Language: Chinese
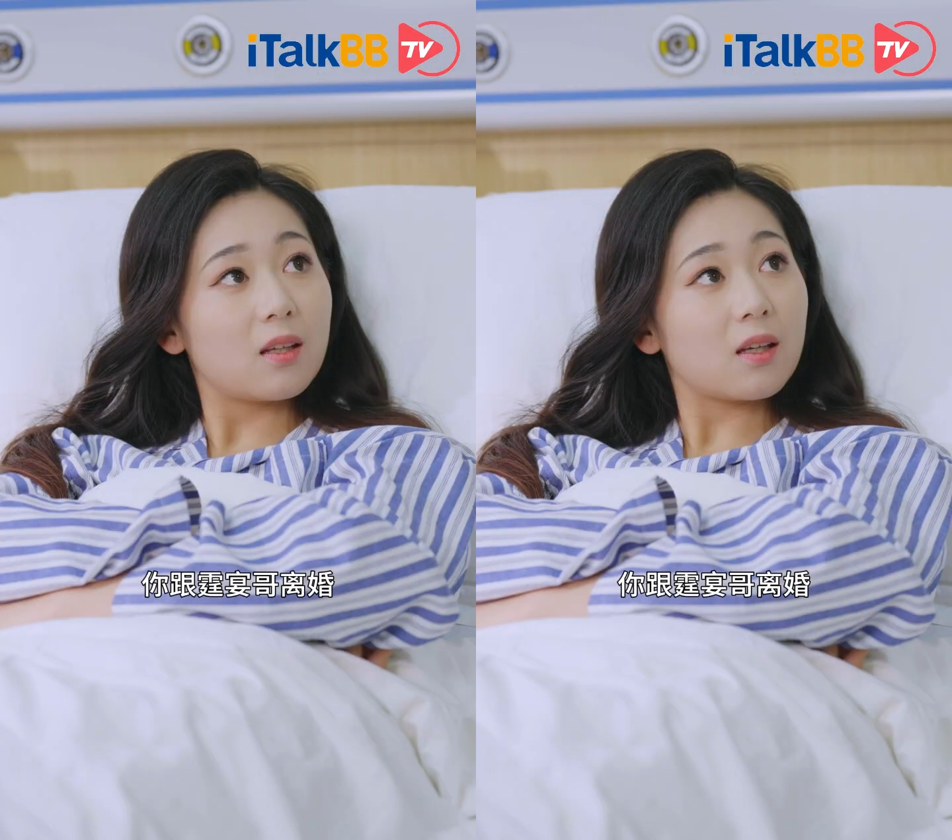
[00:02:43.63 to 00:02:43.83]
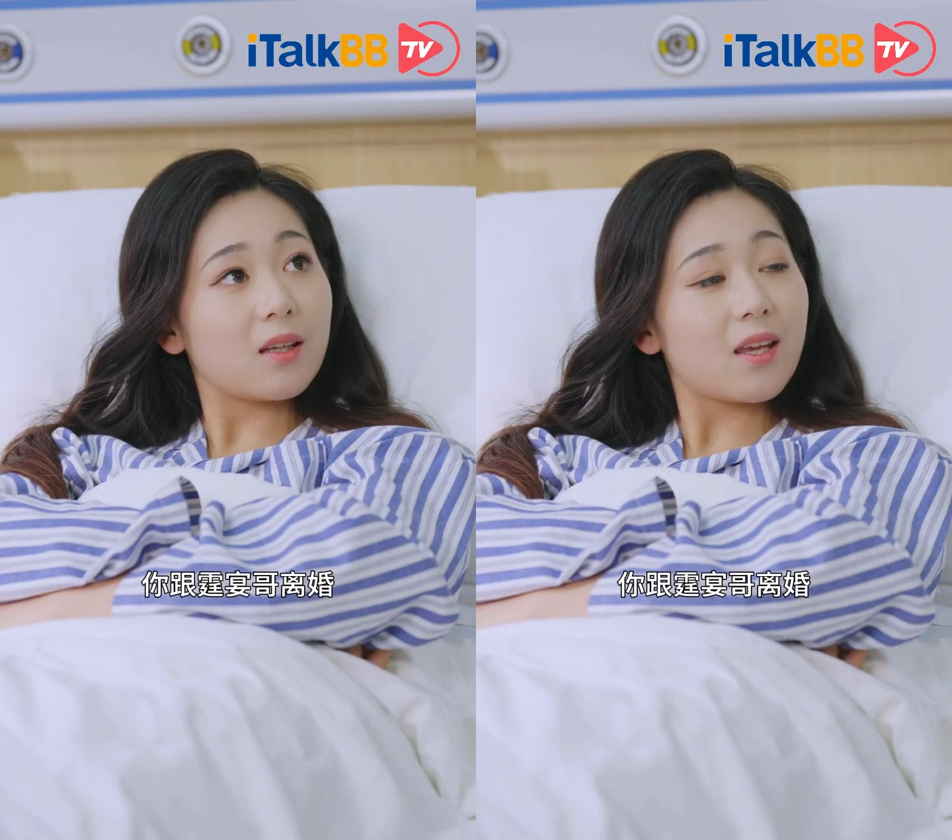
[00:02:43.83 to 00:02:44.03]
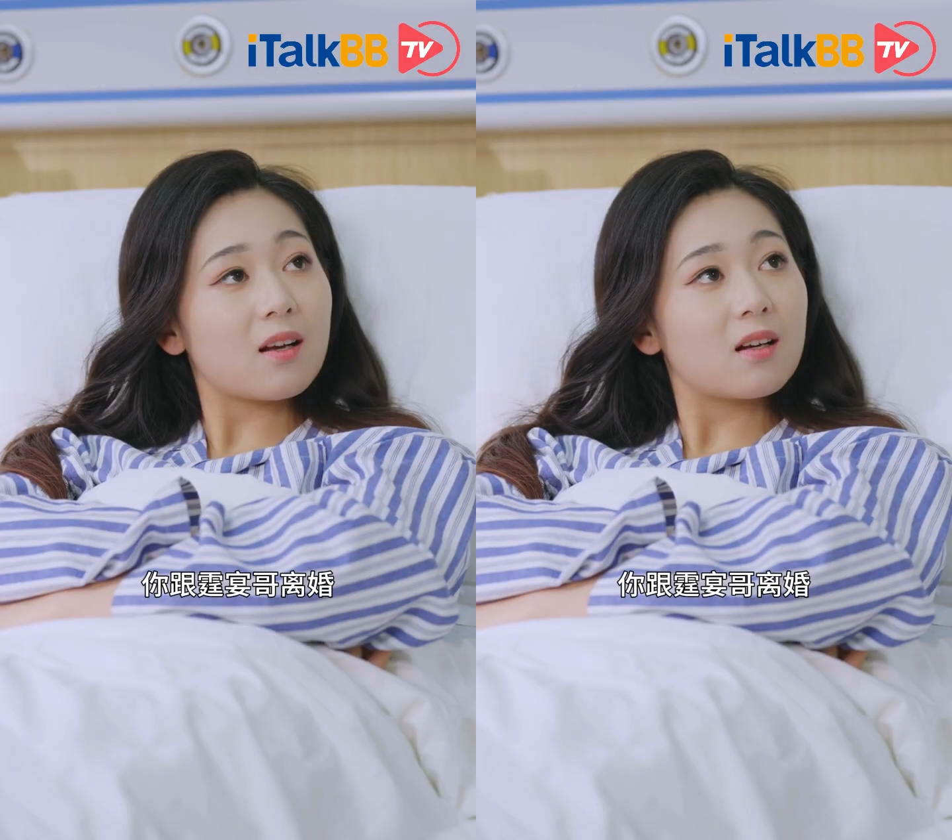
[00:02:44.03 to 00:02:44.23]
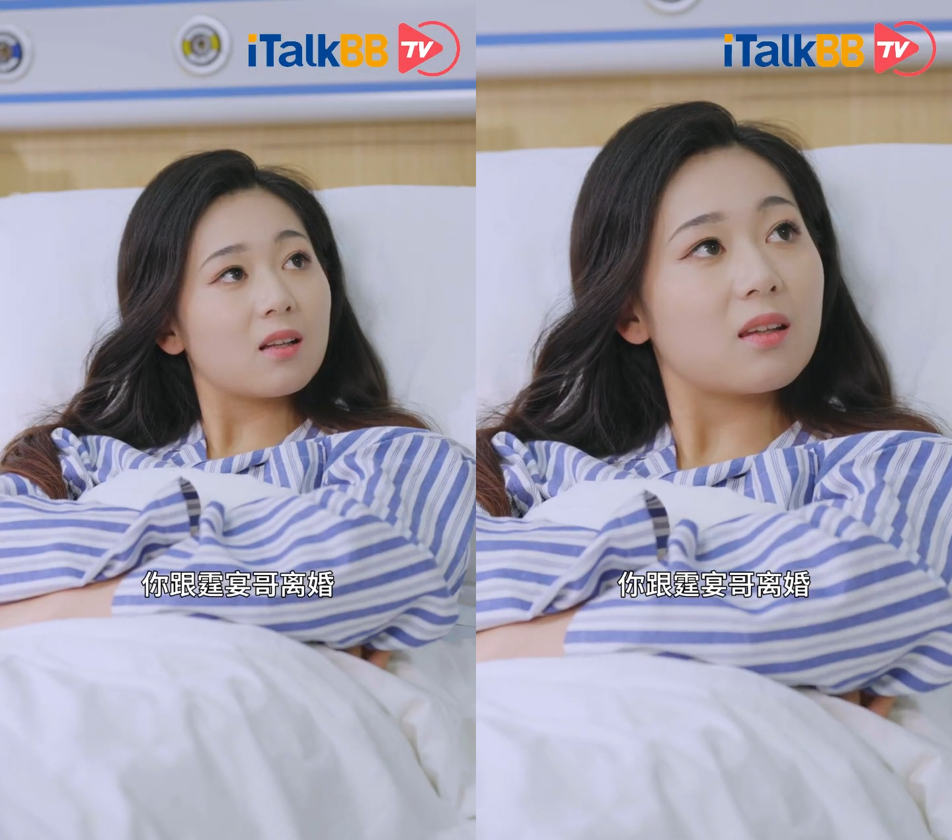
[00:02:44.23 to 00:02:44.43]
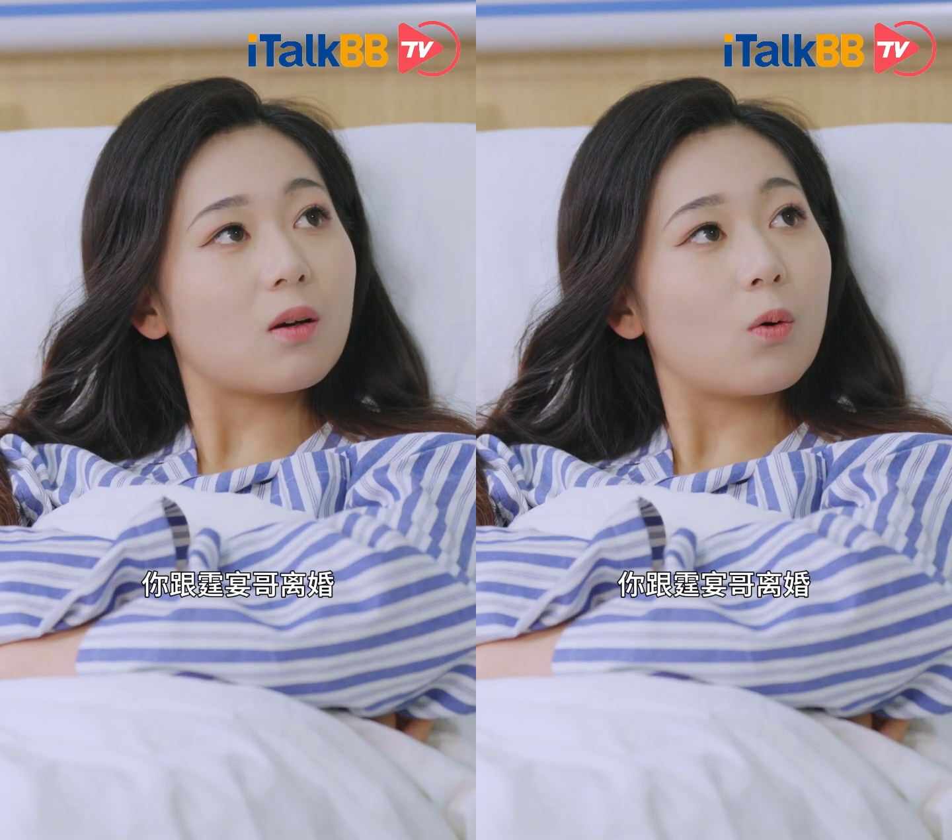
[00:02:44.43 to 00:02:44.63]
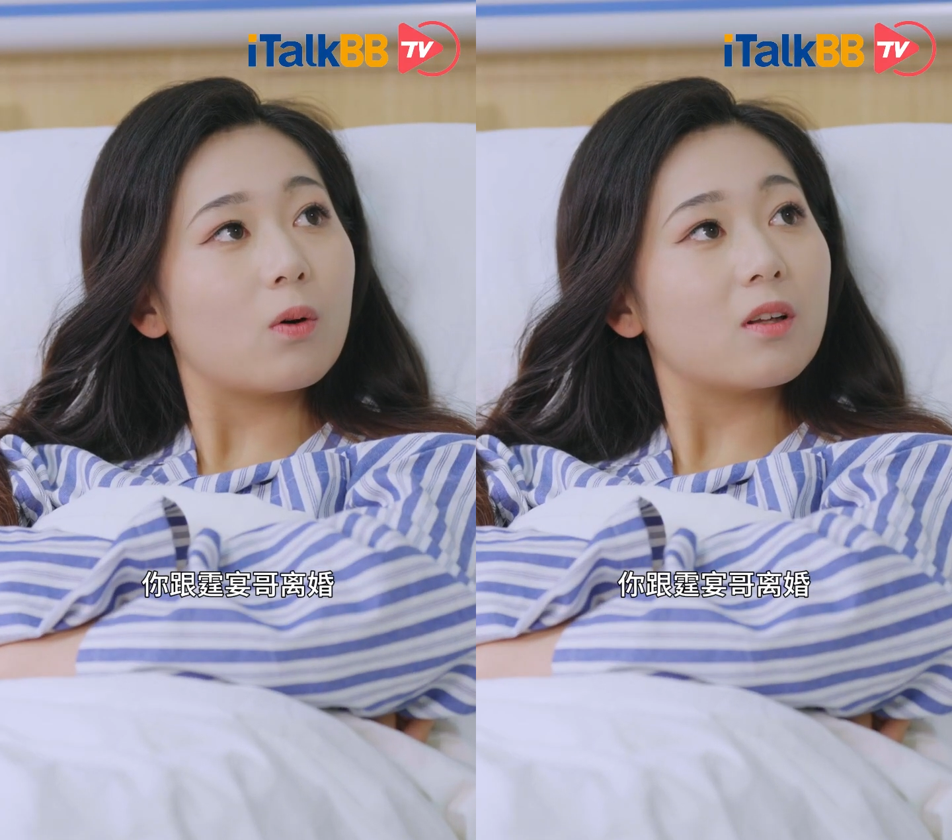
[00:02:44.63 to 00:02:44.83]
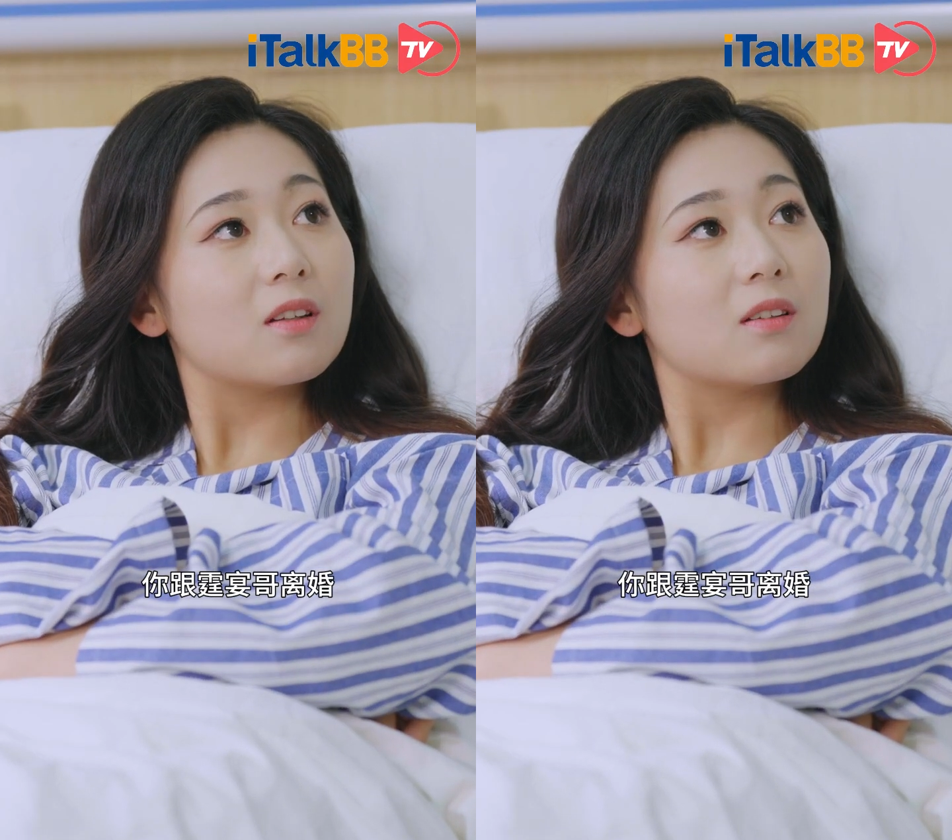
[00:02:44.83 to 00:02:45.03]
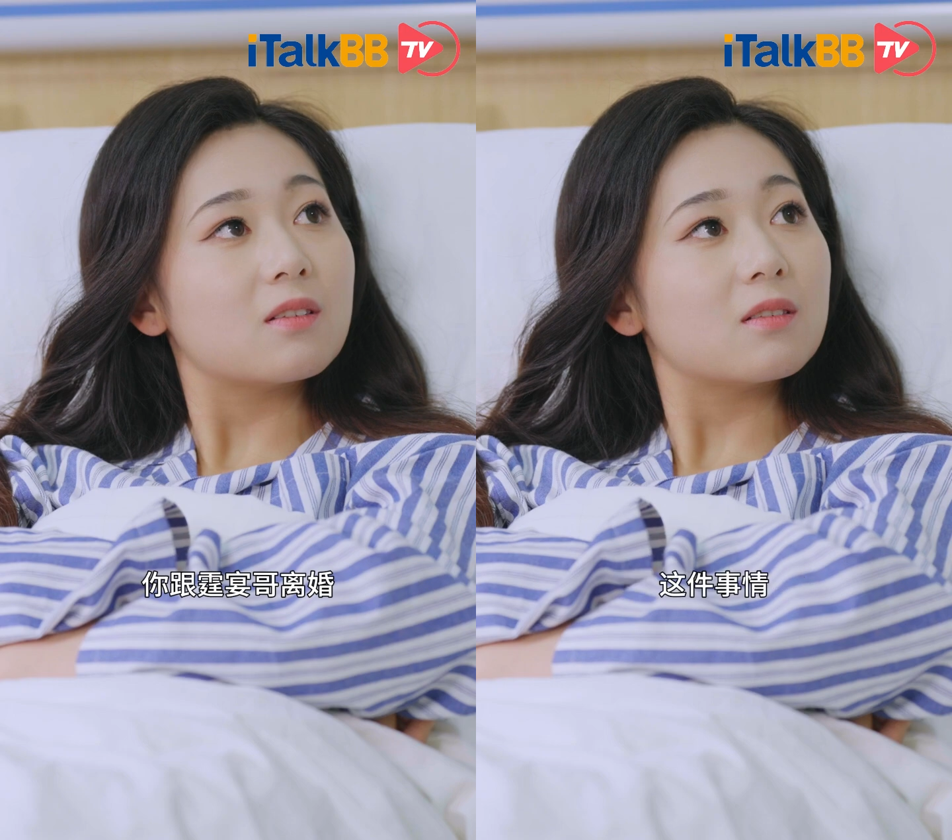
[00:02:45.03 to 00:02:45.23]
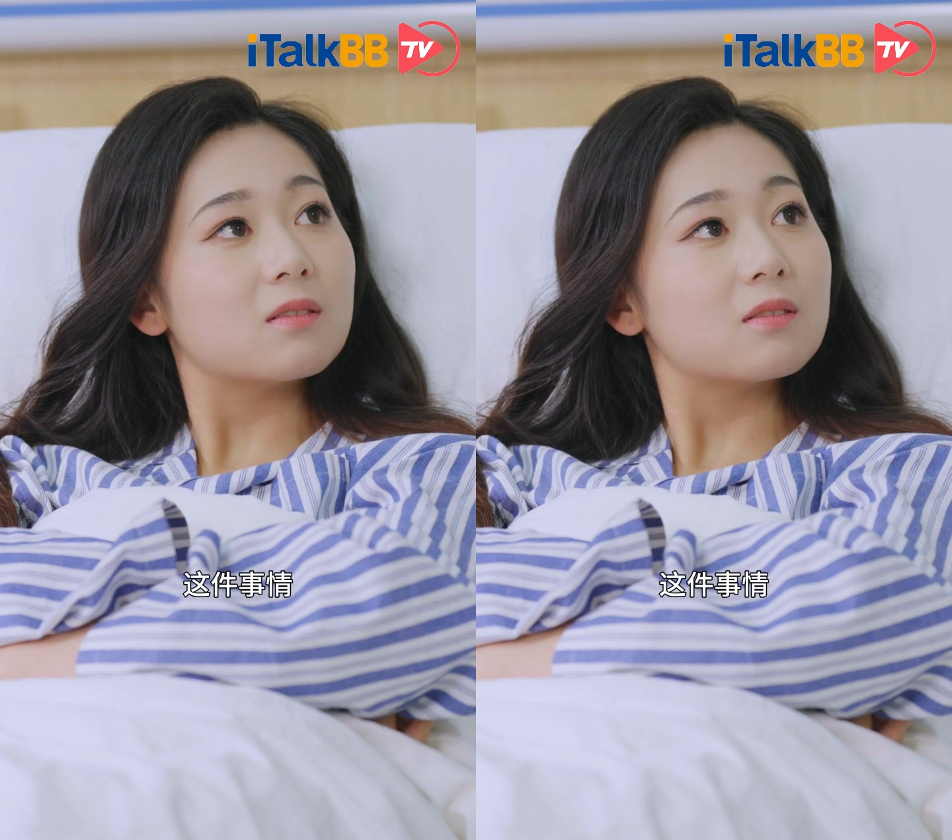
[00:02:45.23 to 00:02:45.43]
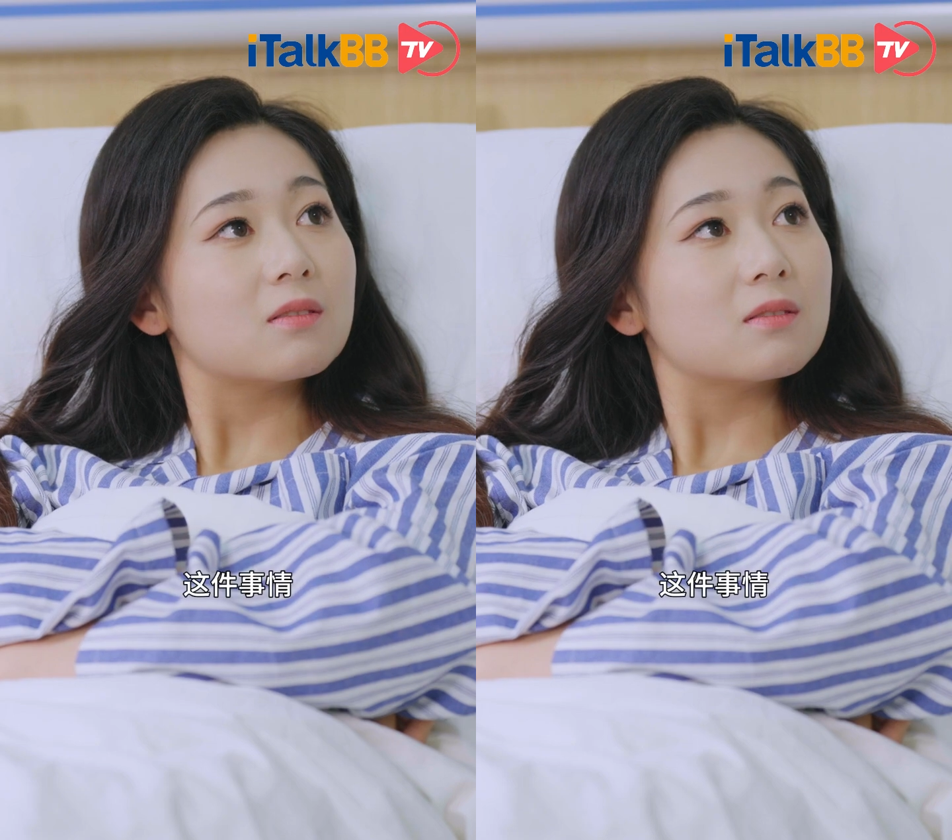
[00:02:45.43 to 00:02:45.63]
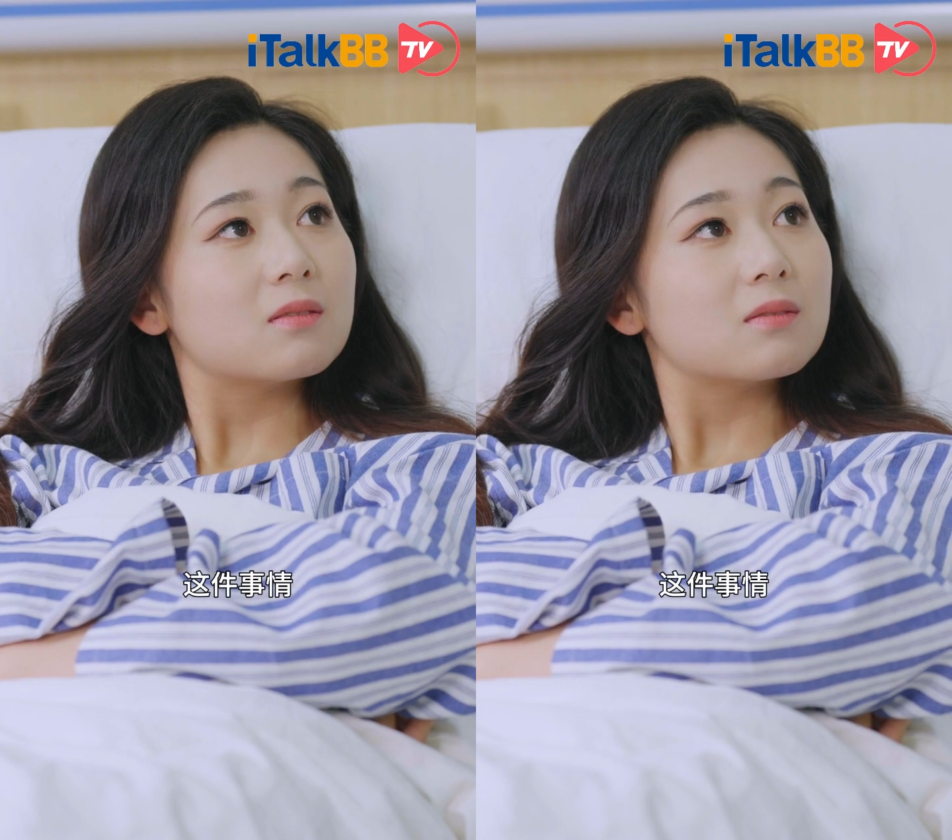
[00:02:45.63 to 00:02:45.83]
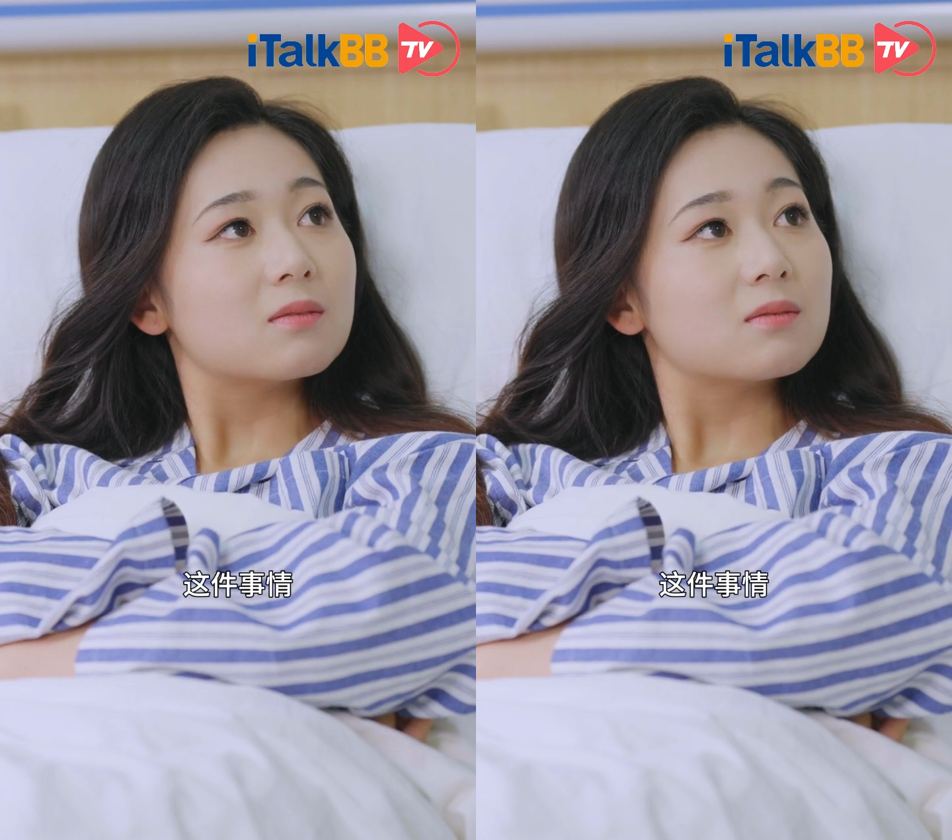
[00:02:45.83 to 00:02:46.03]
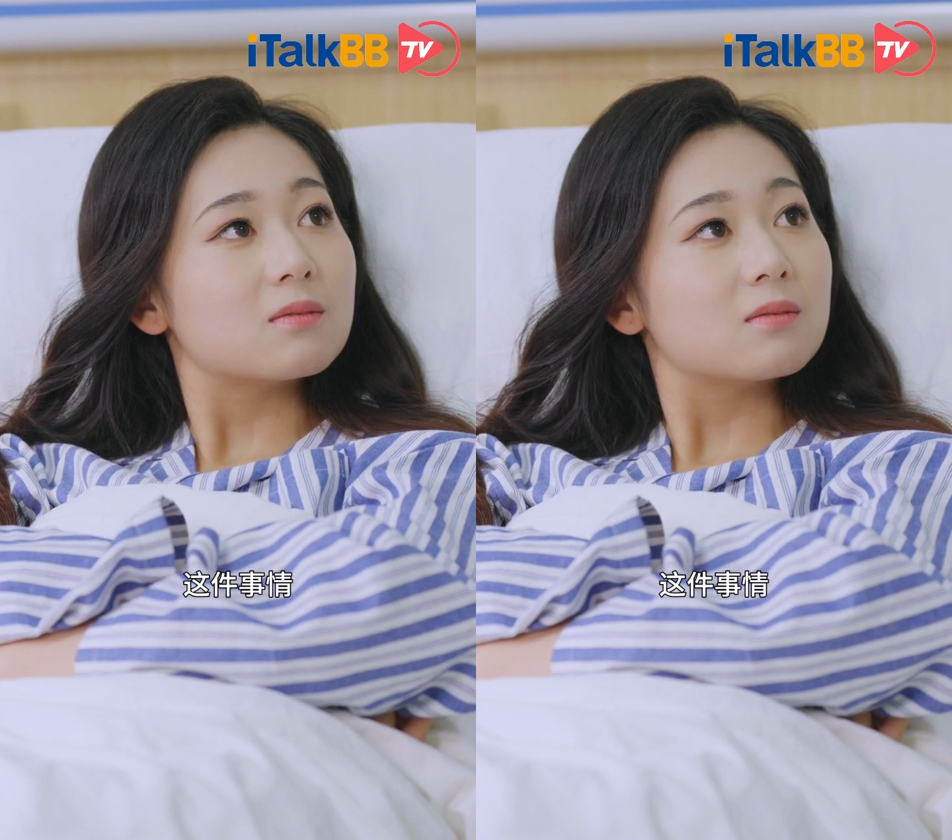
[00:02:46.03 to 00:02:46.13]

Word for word: 庭彦哥离婚这件事情，